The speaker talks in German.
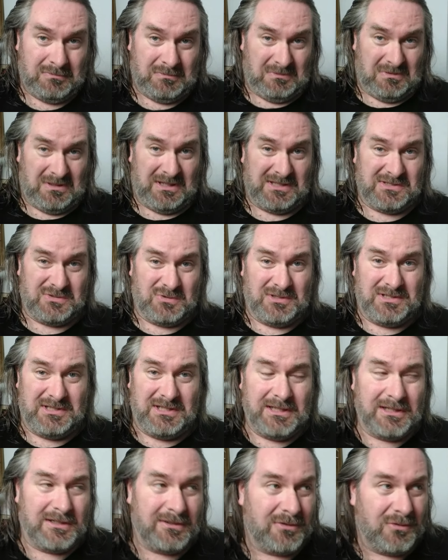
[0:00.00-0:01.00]

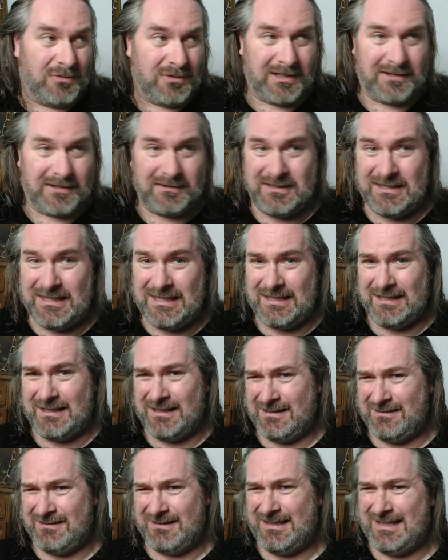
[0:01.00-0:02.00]
resultierende oder
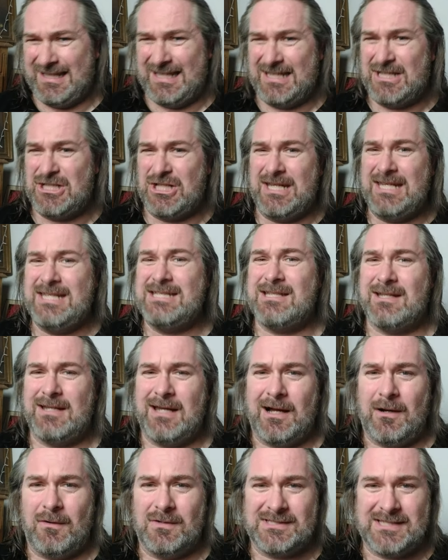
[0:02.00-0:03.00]
die ich schließe
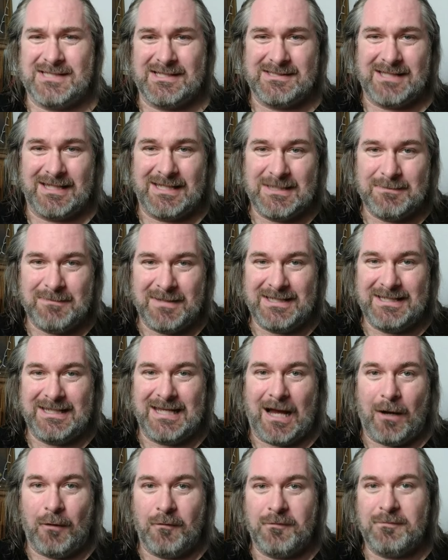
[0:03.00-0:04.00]
daraus, dass da nicht mehr
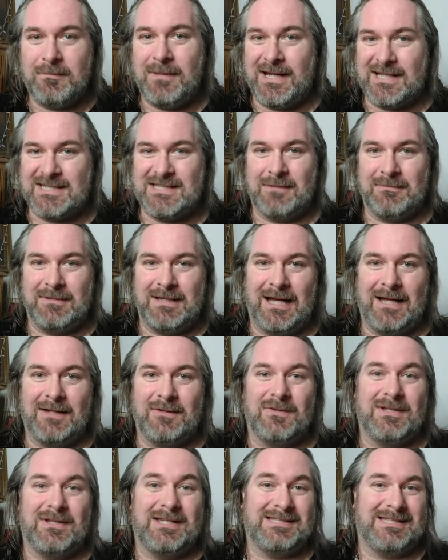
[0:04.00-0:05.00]
die Aufmerksamkeit
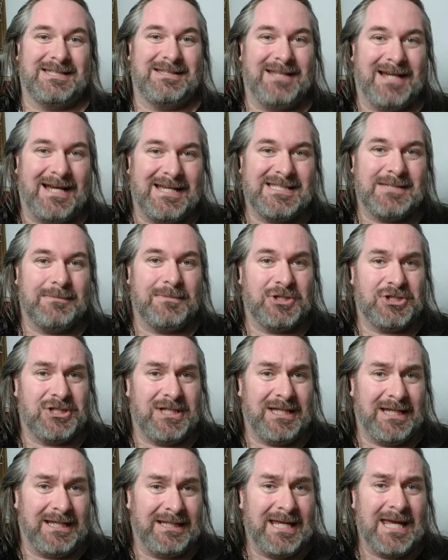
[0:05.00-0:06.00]
und das Interesse
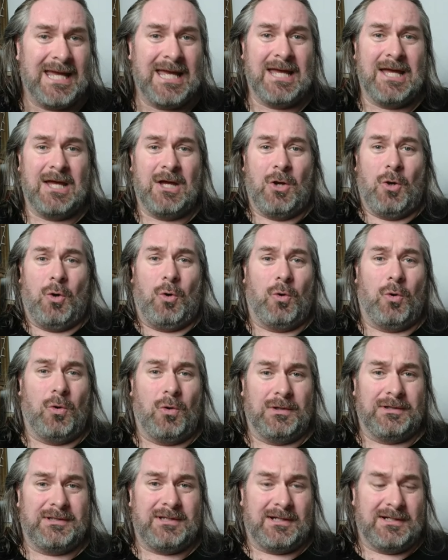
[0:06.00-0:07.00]
besteht.
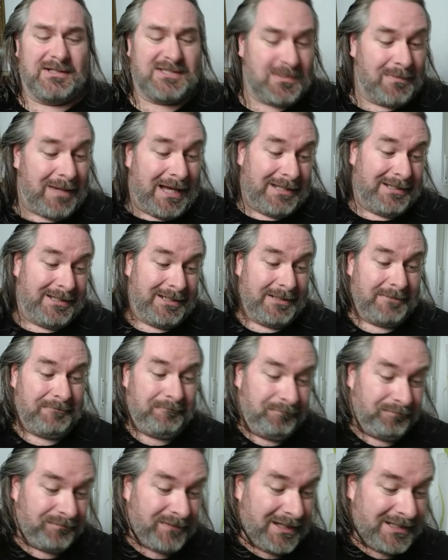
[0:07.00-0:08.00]
Und äh, zum
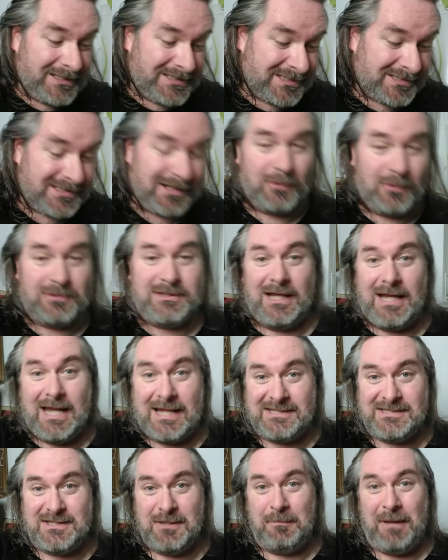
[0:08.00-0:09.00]
anderen ist es auch der
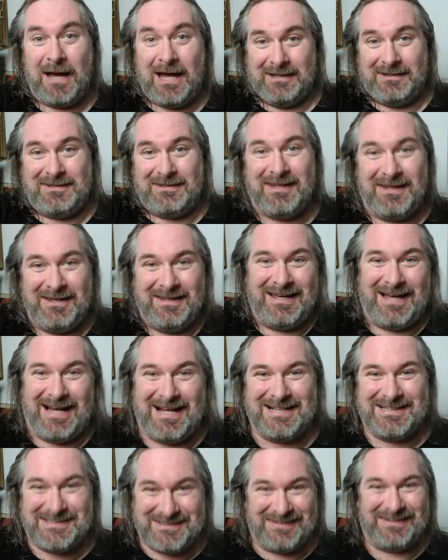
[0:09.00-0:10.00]
letzte Band.
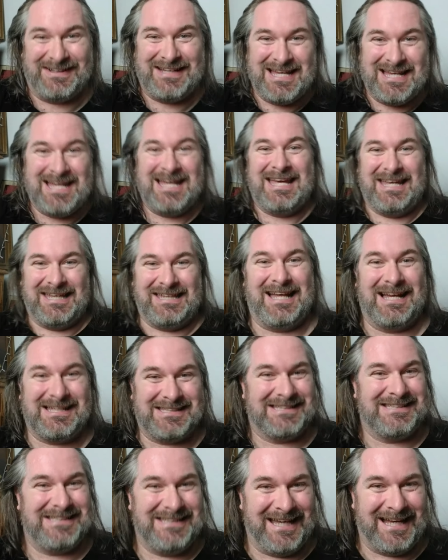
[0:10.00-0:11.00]
Also das
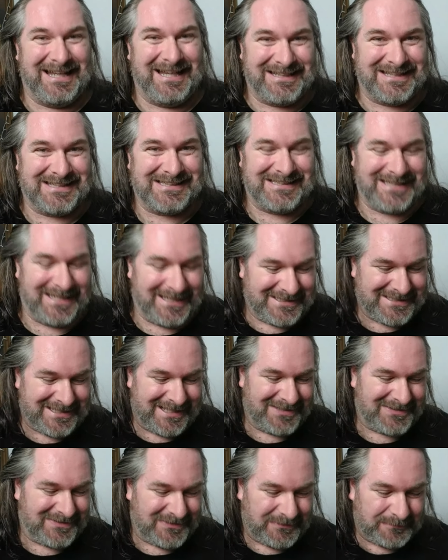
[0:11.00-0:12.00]
ist direkt das nächste.
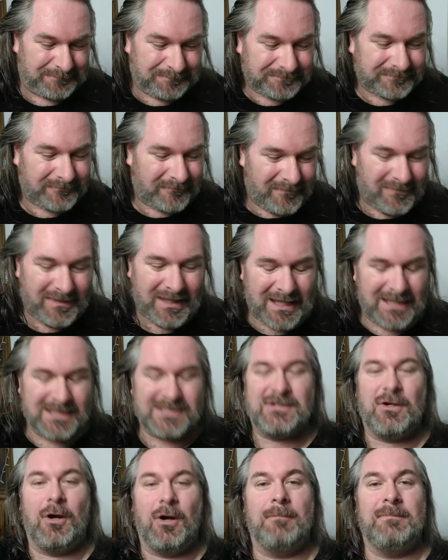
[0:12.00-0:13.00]
Also
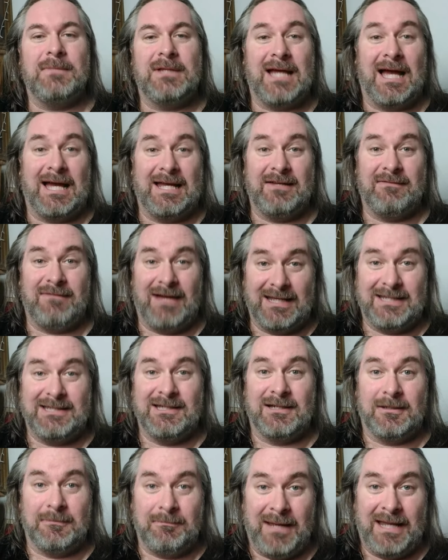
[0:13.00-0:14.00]
es kommen keine
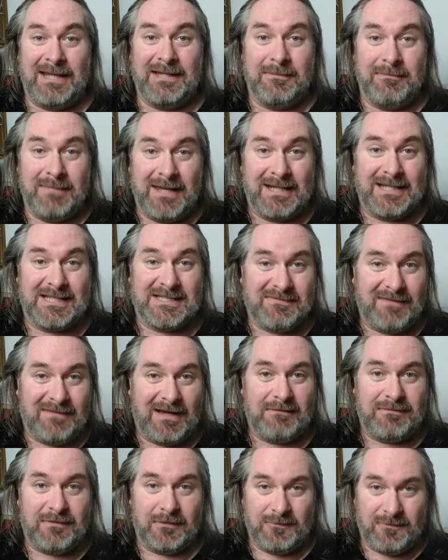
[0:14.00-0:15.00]
weiteren Bände mehr. Das
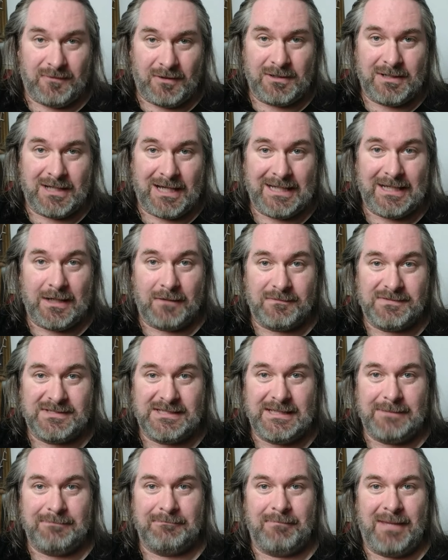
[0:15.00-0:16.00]
war von vornherein auf
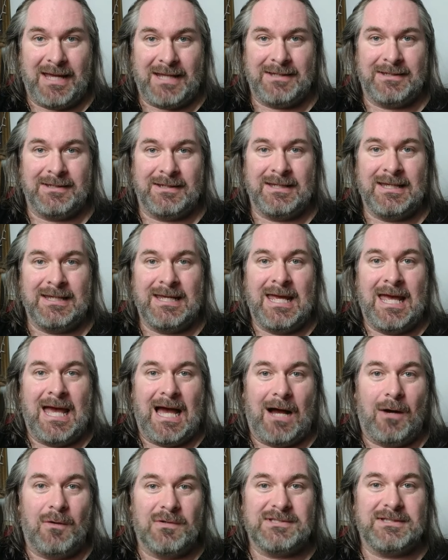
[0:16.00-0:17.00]
sieben Bände
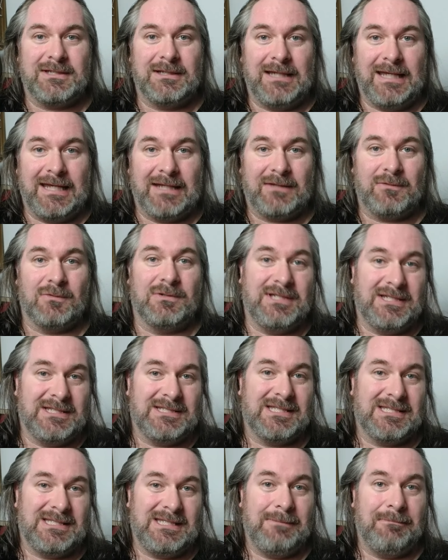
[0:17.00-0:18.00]
ausgelegt und
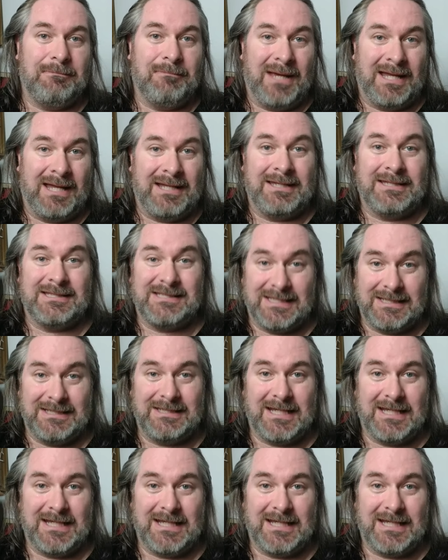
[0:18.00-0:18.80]
diese sieben Bände sind